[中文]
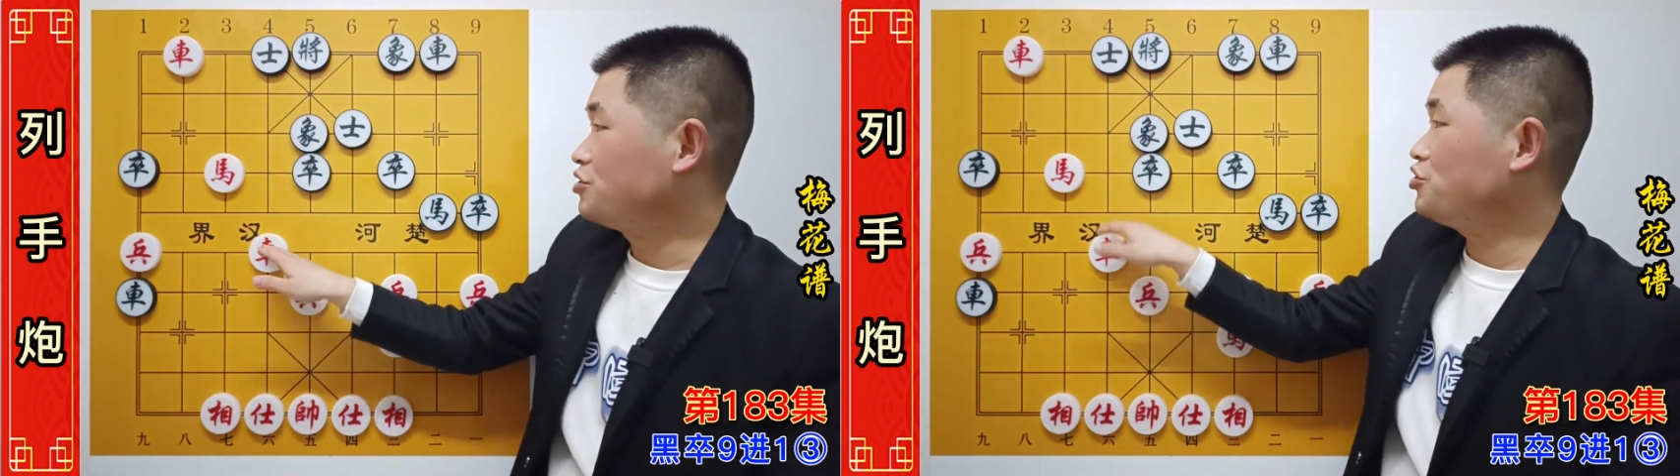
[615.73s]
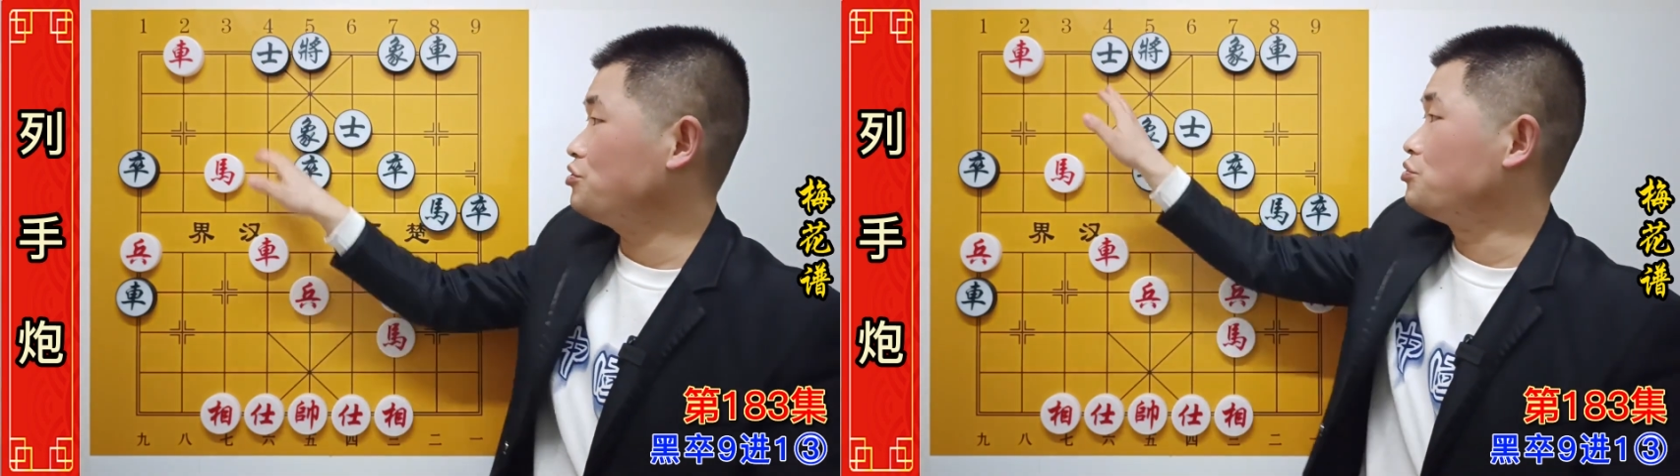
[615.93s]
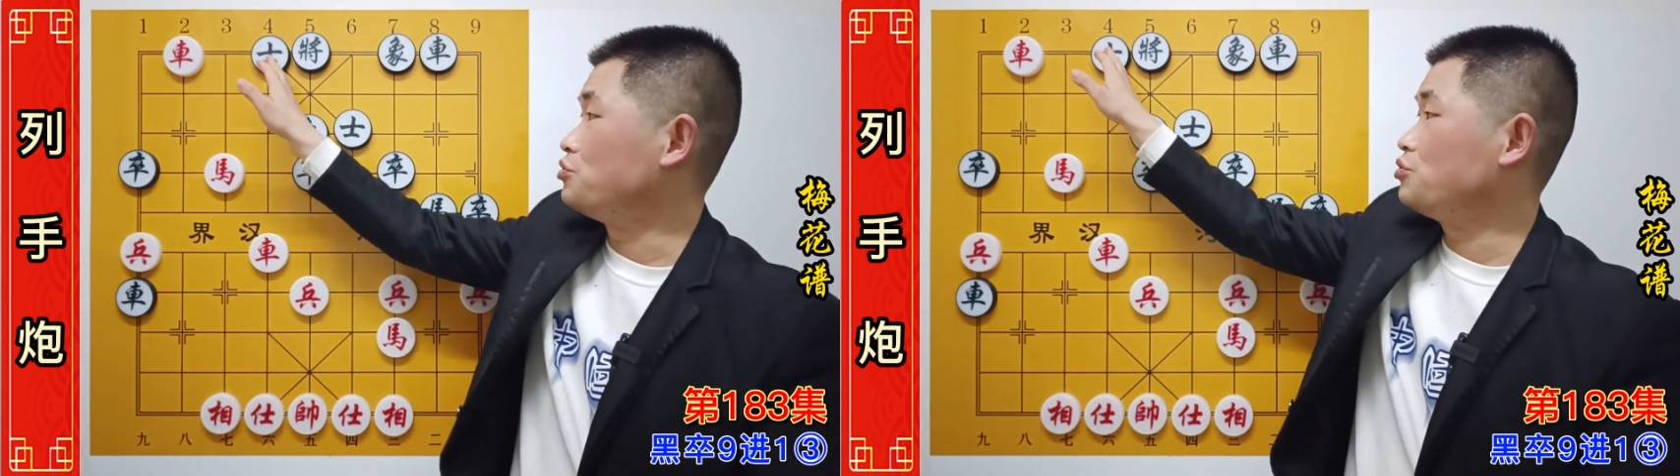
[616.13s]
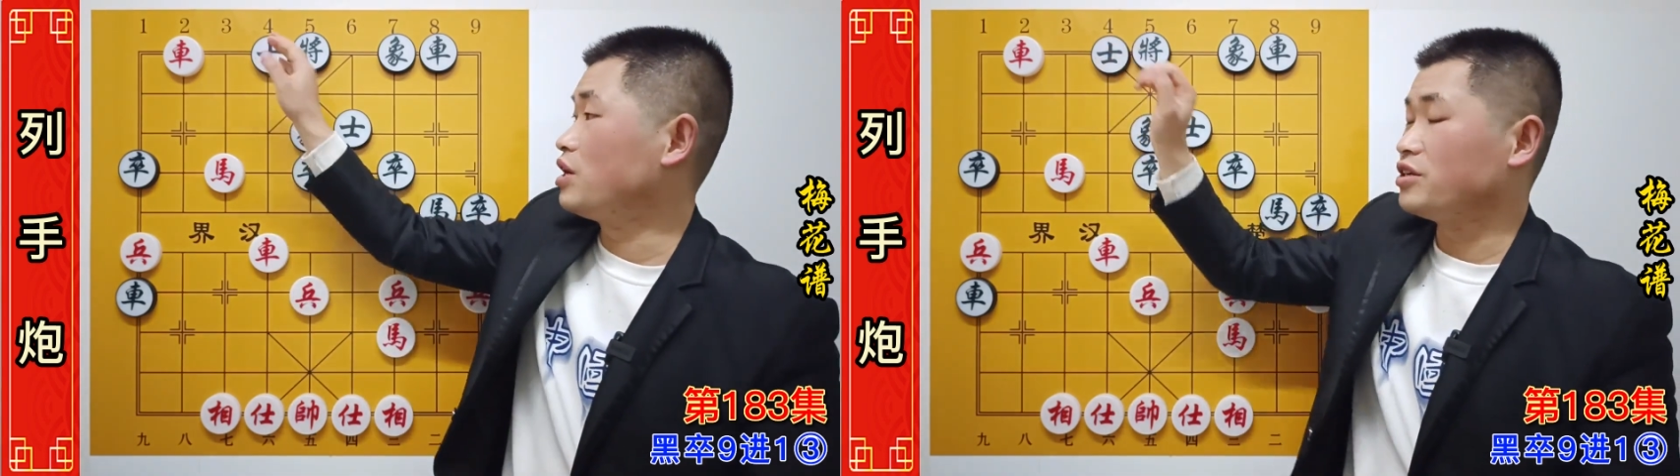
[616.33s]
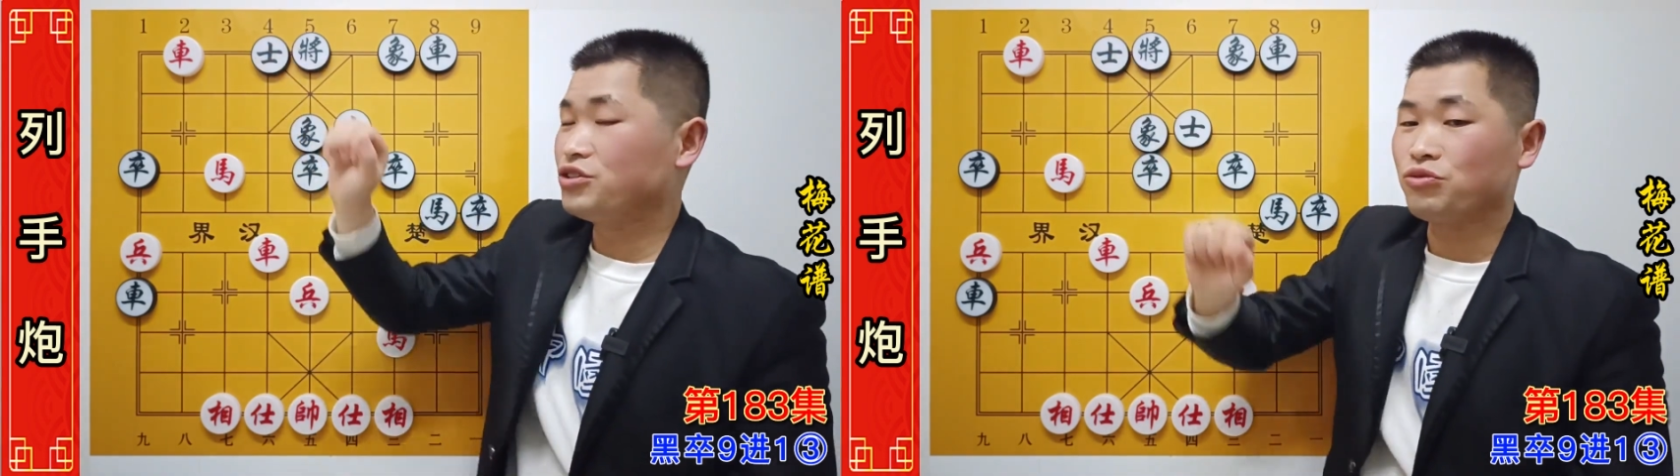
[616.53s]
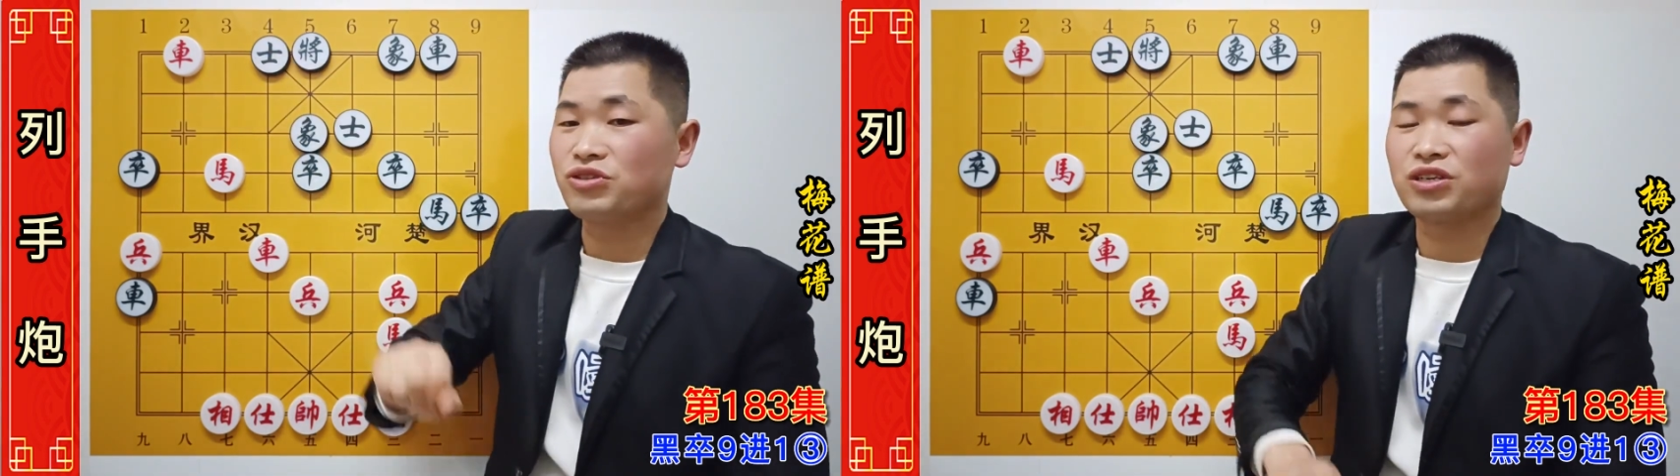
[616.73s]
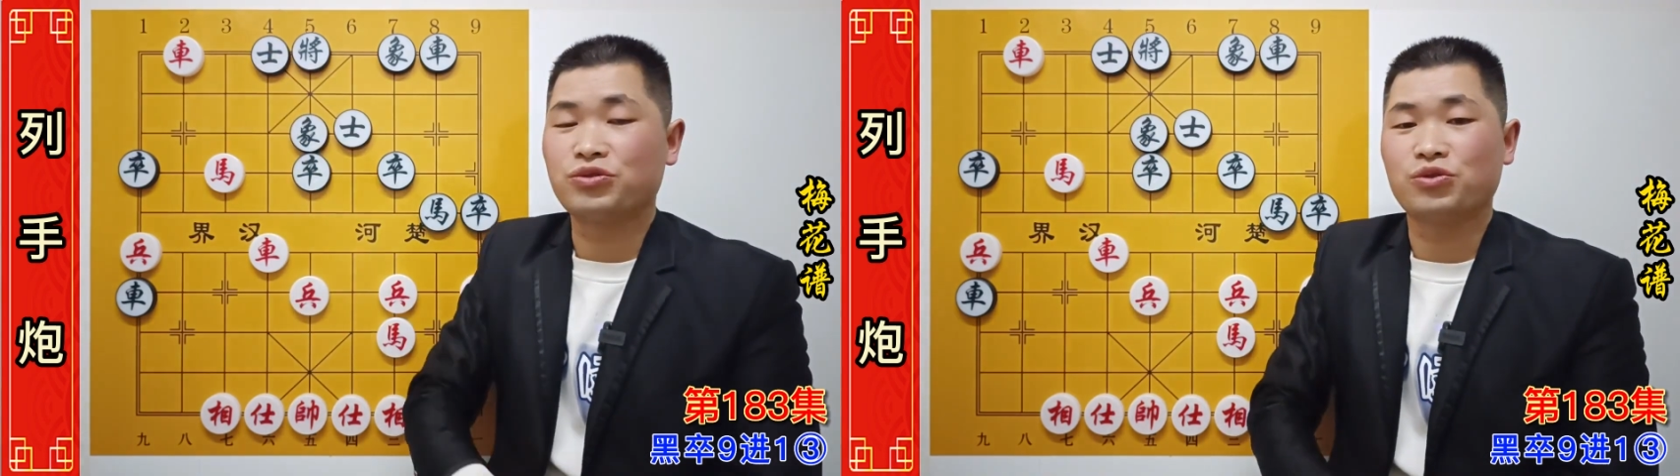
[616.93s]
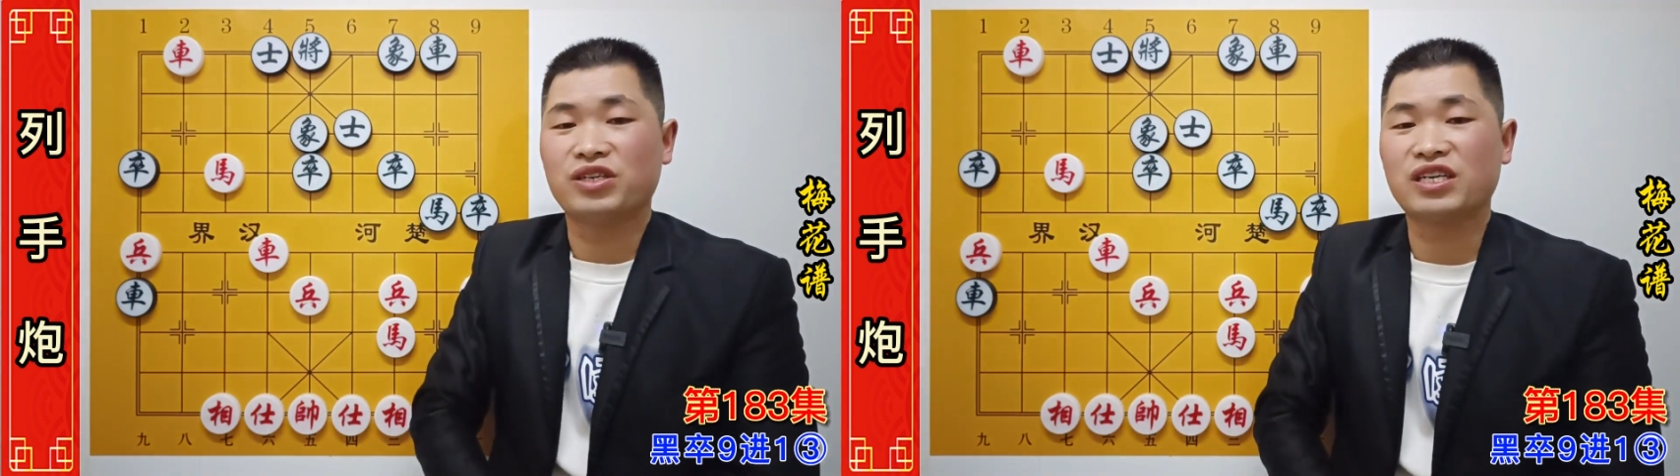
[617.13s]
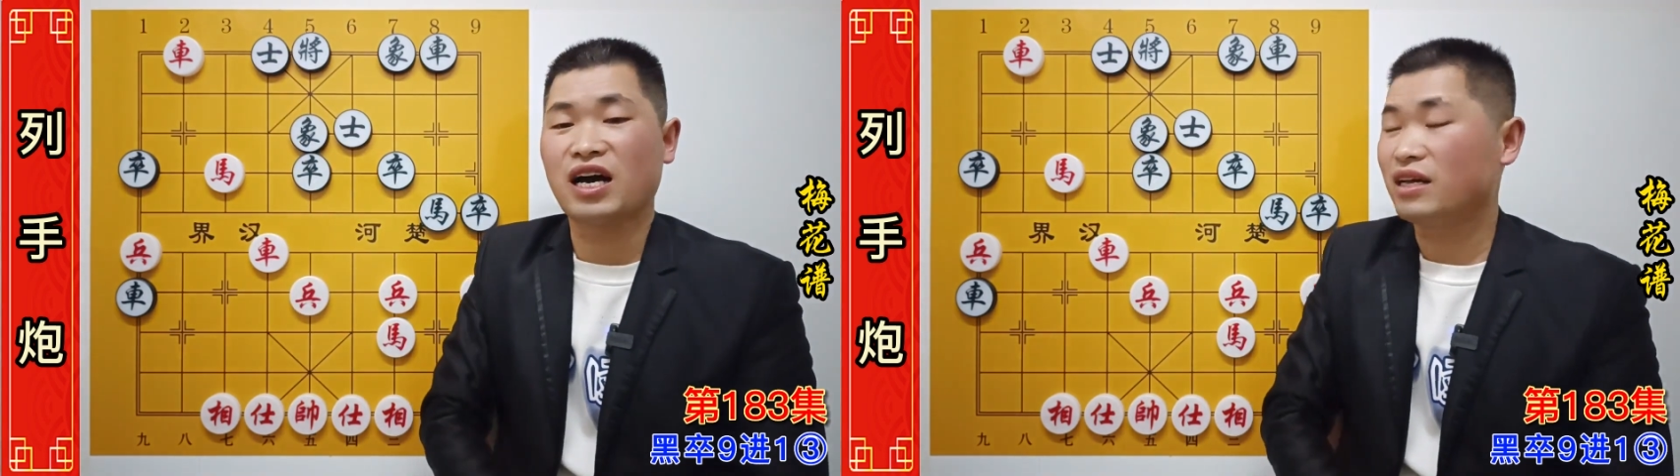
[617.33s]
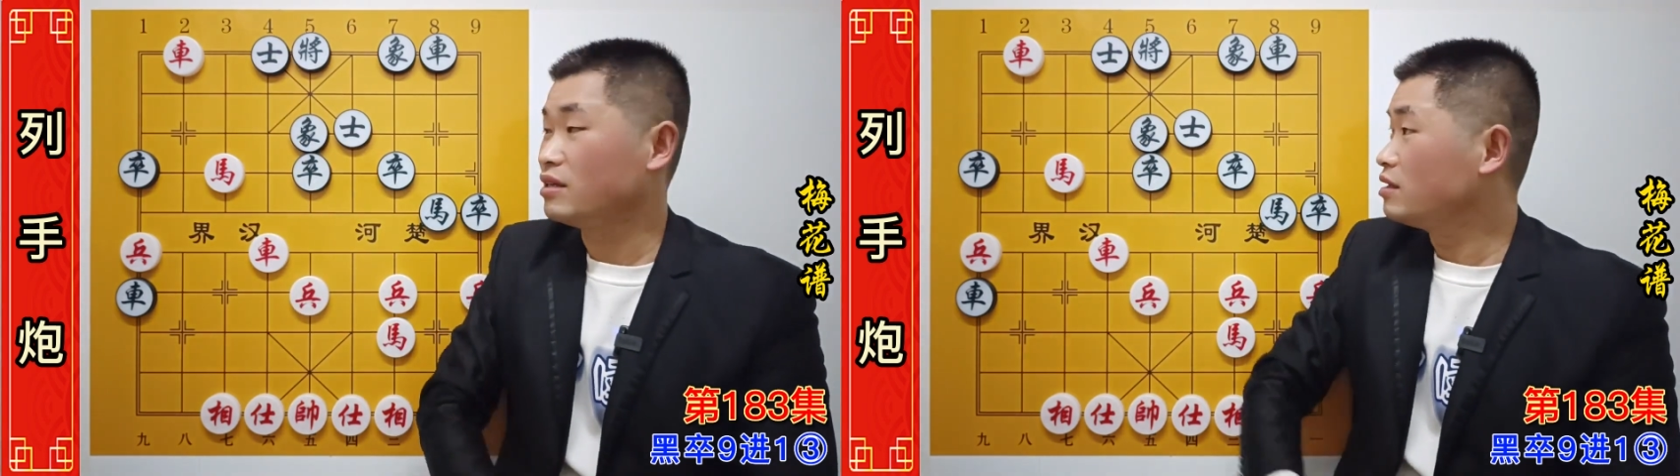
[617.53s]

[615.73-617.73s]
进车啊就是个绝杀，